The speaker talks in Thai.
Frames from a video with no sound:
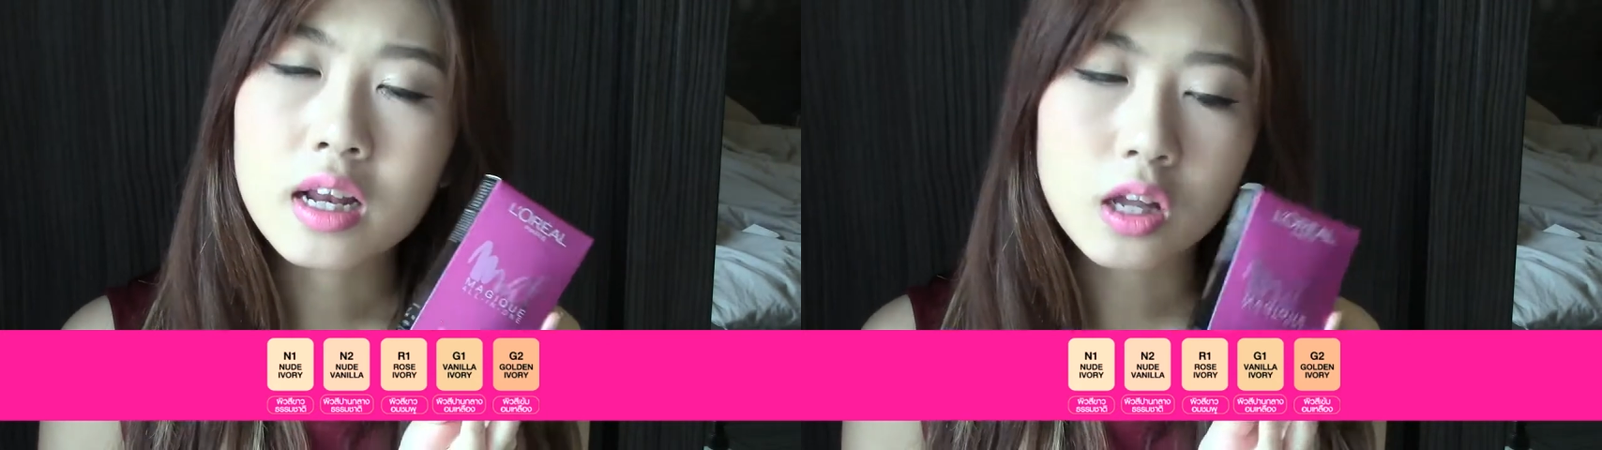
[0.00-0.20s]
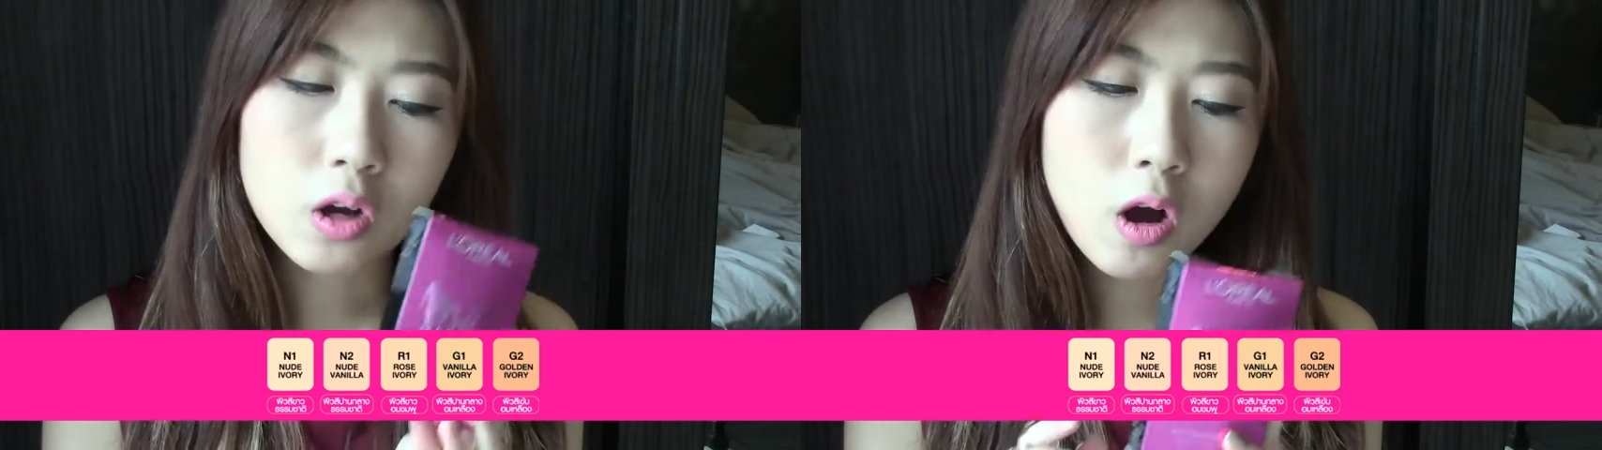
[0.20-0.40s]

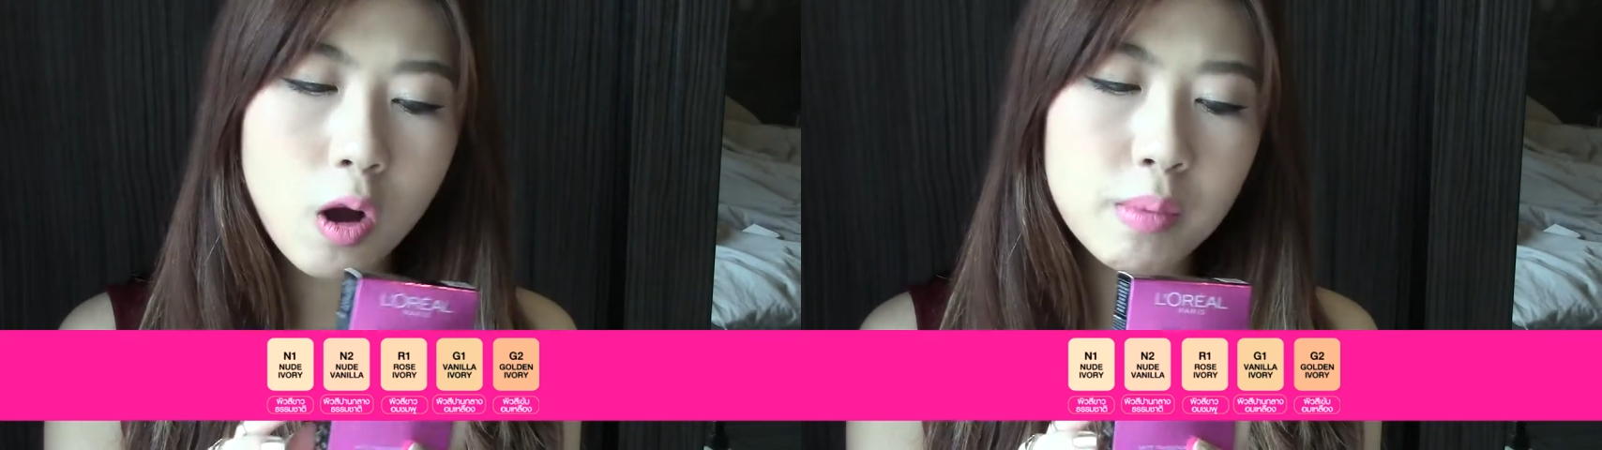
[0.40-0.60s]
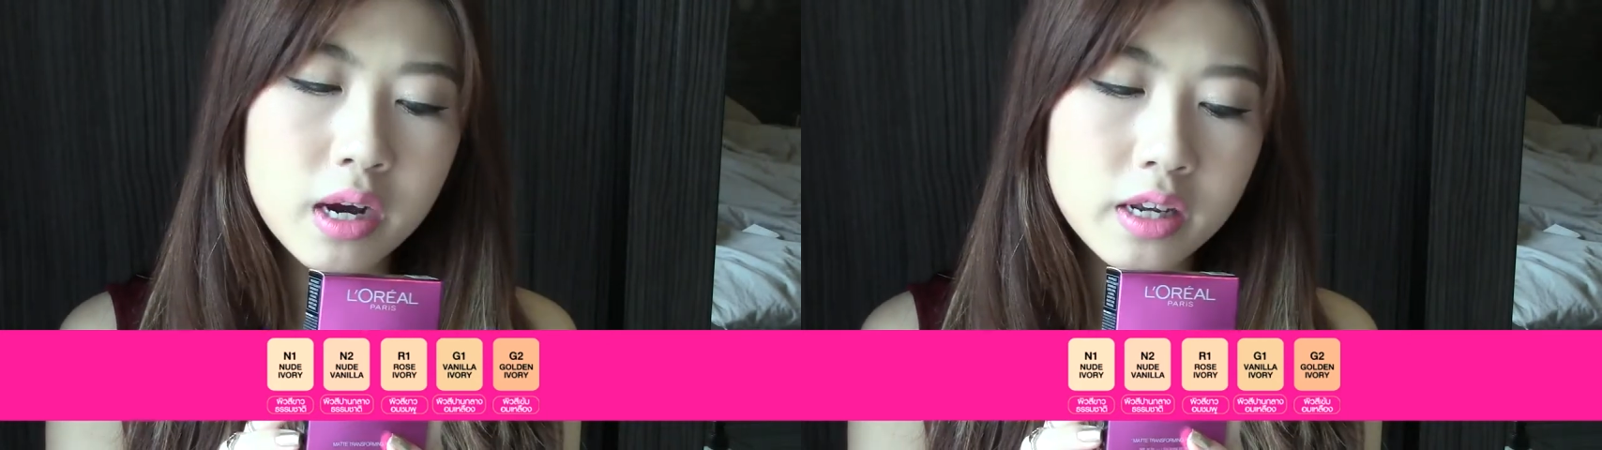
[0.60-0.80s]
แล้วก็
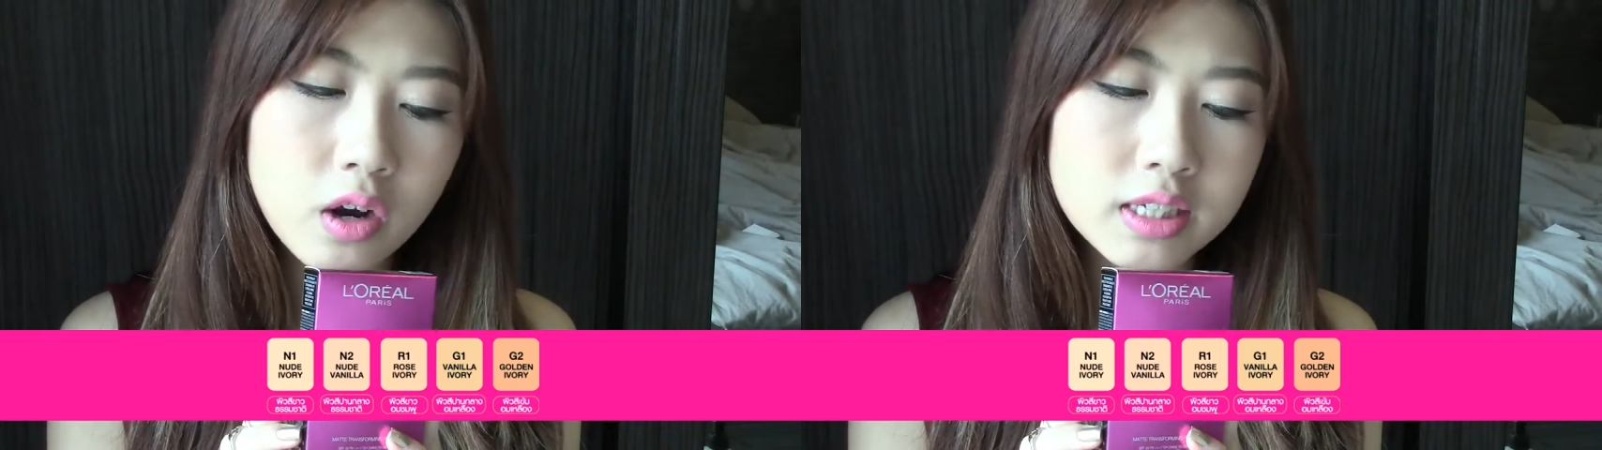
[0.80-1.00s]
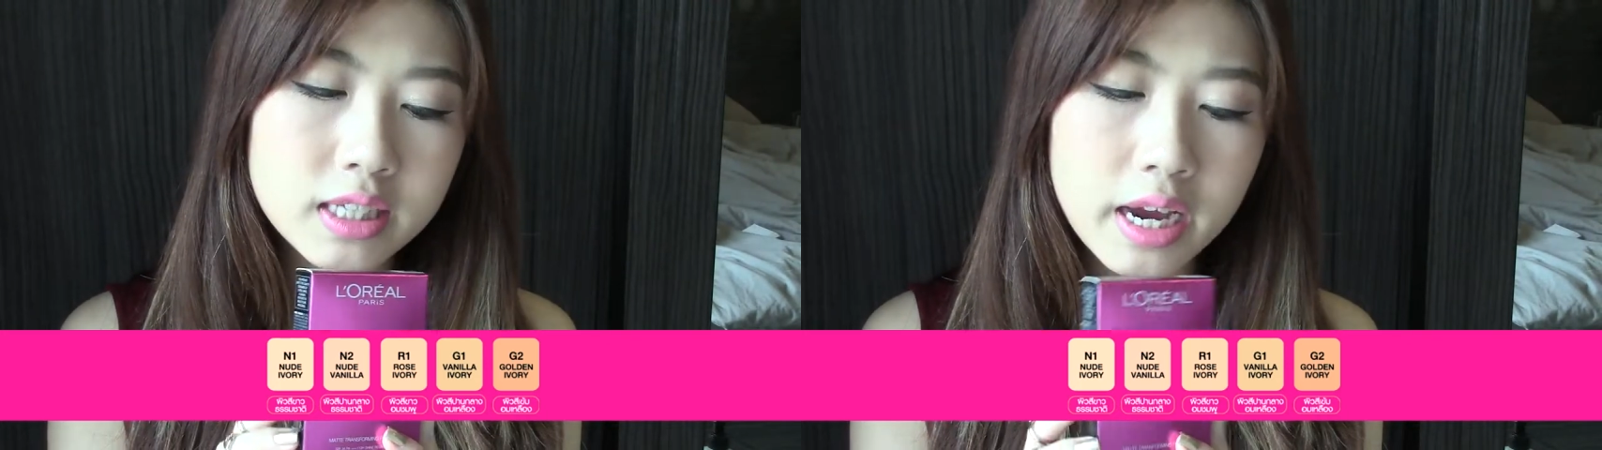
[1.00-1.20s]
เบอร์ที่
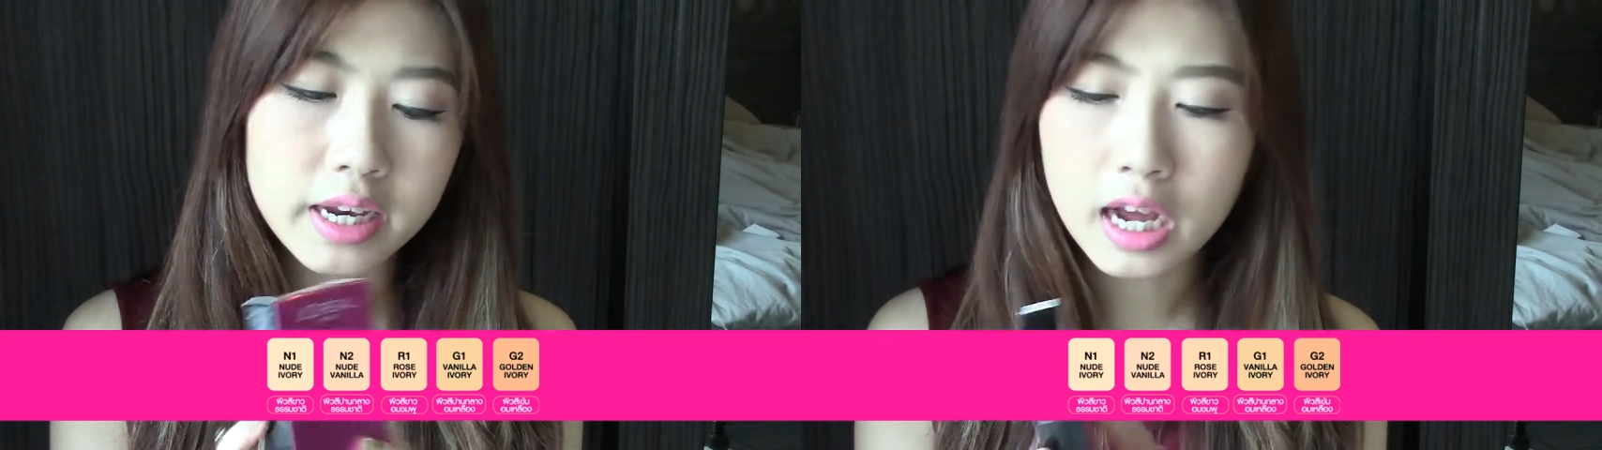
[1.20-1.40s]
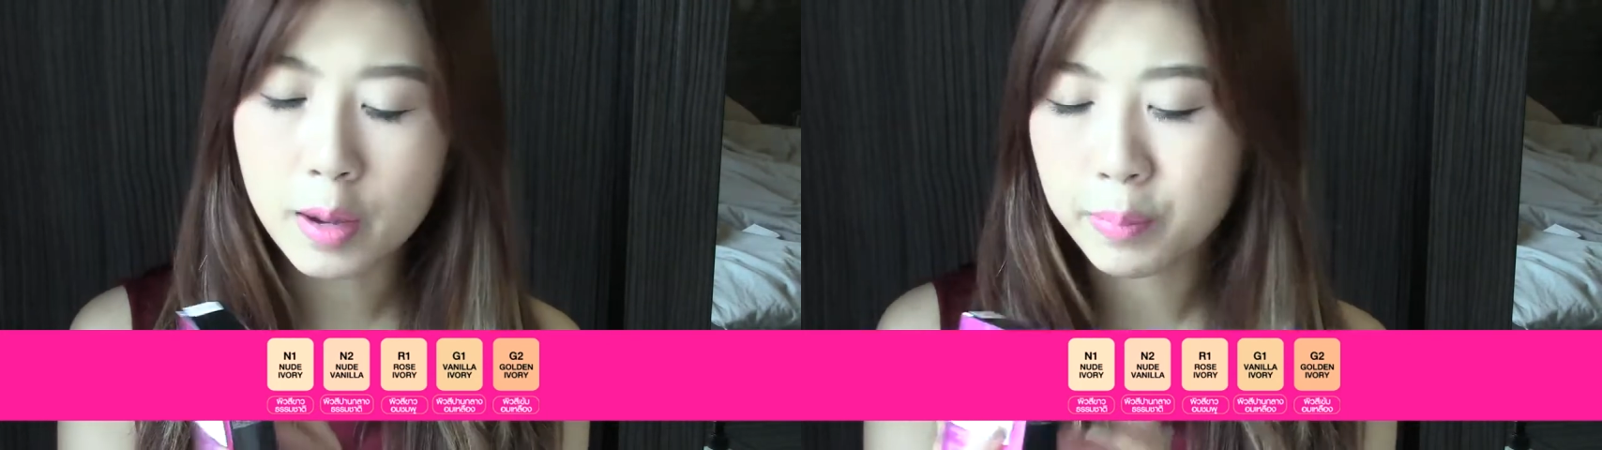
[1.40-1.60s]
ออยใช้นะคะ